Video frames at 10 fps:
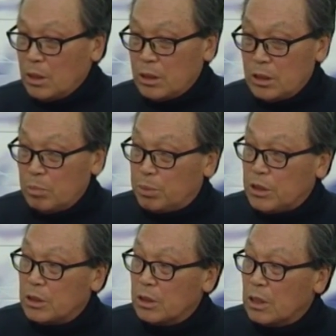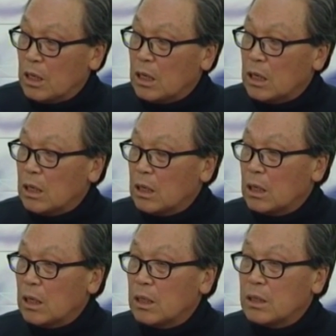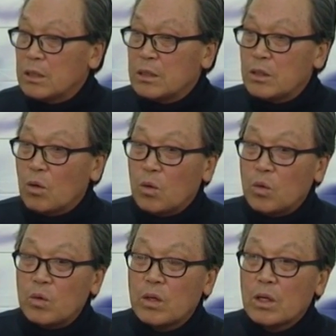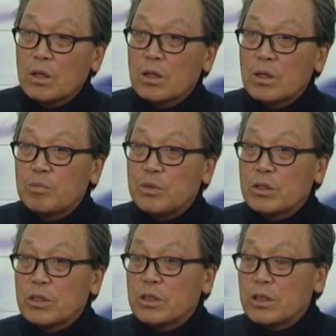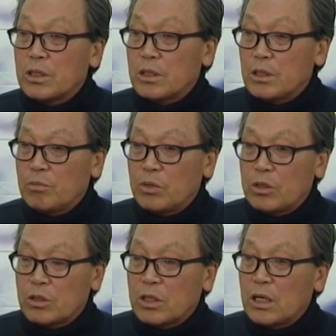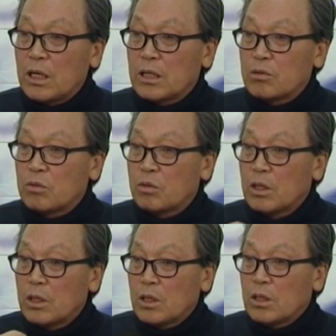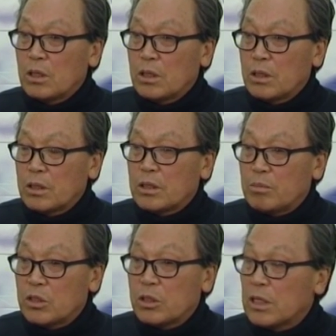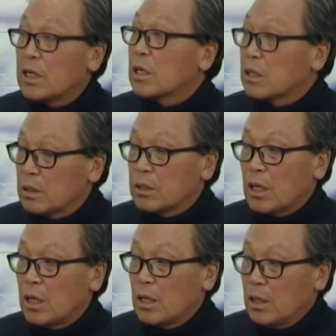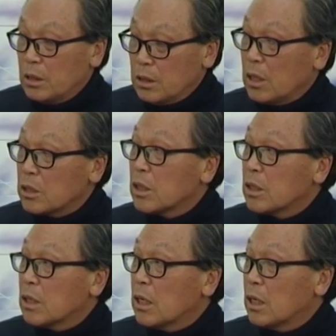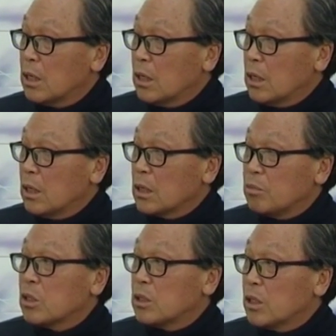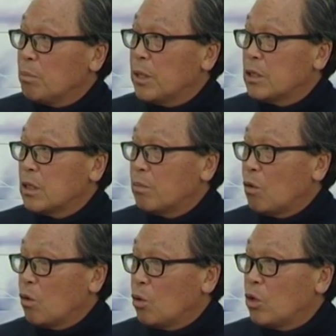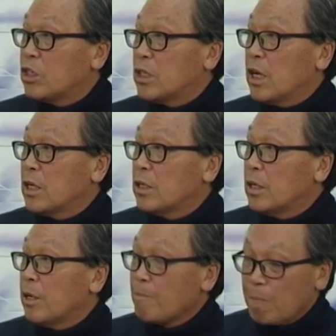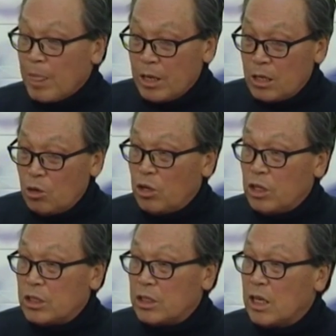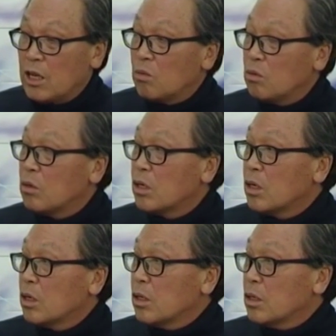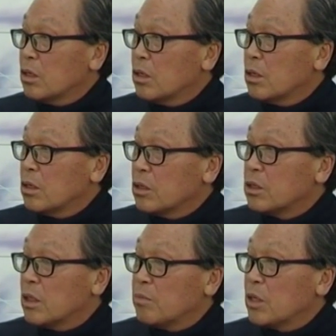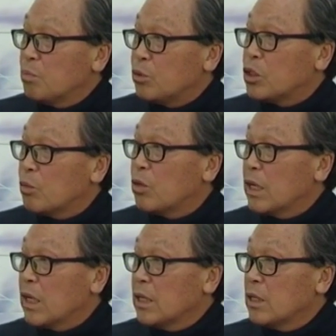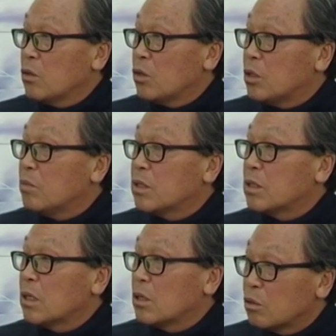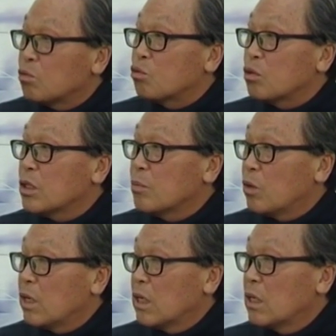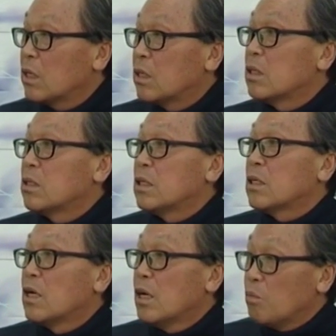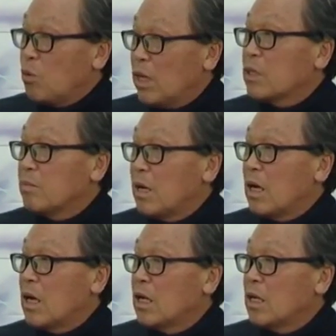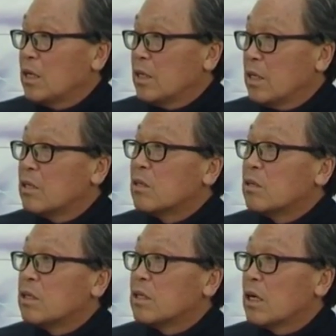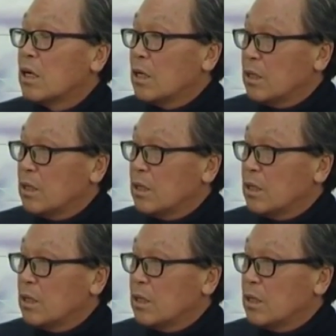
그래서 비서가 했는지 혹은 그 비서실에 전화를 해가지고 어, 김 선생이가 그렇다. 장서이가 아, 김 선생의 아, 편지를 보고 회신을 했는데 이 회신 내용을 어, 선생님께 부채 보내겠는데 어디에다 어느 주소에다 보내겠나. 그래서 네. 제가 보내지 말라. 내 늙어이다.